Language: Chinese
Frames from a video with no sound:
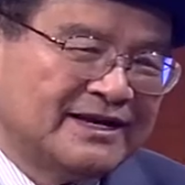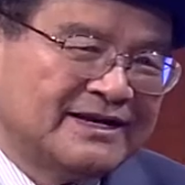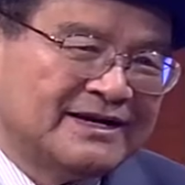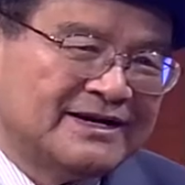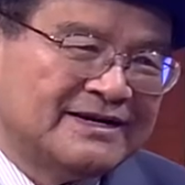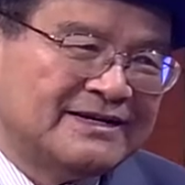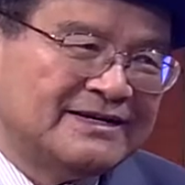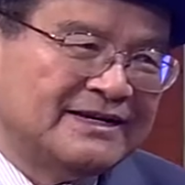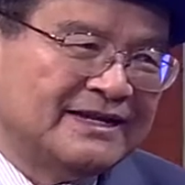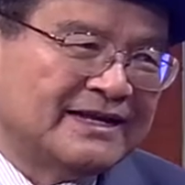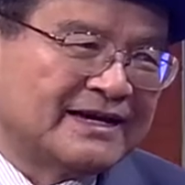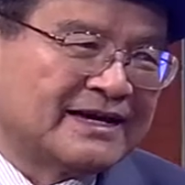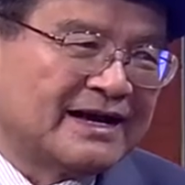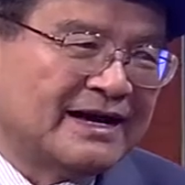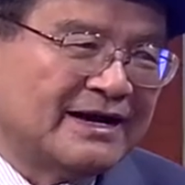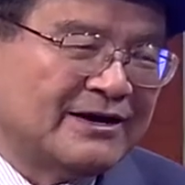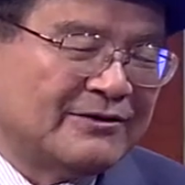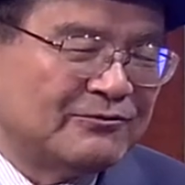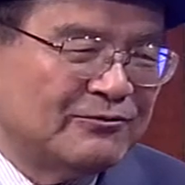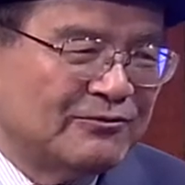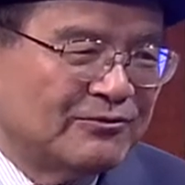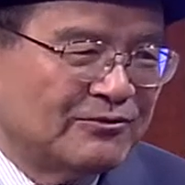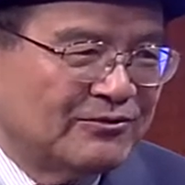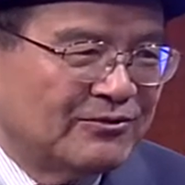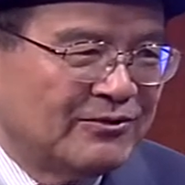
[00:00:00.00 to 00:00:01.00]
个你
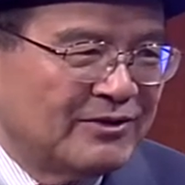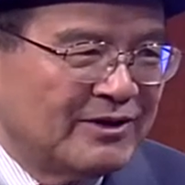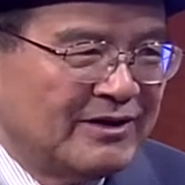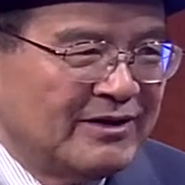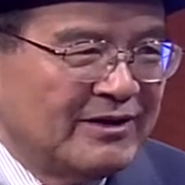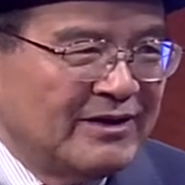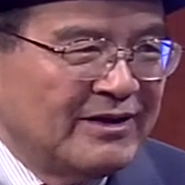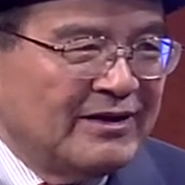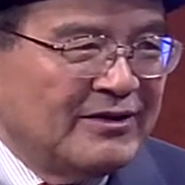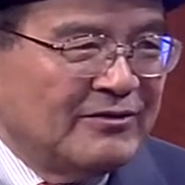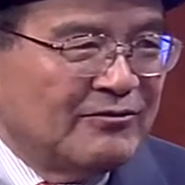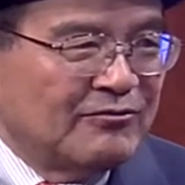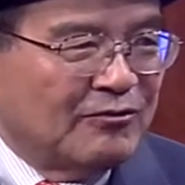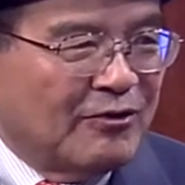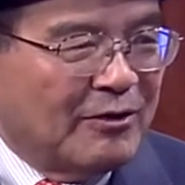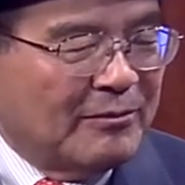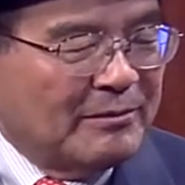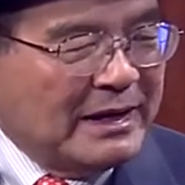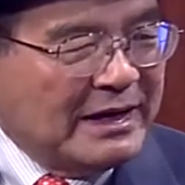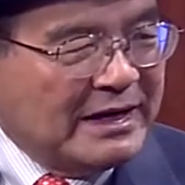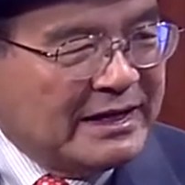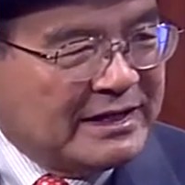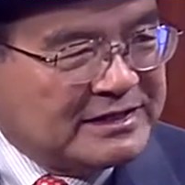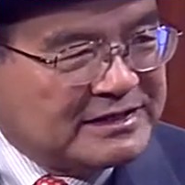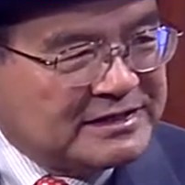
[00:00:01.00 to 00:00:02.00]
看，我我们呢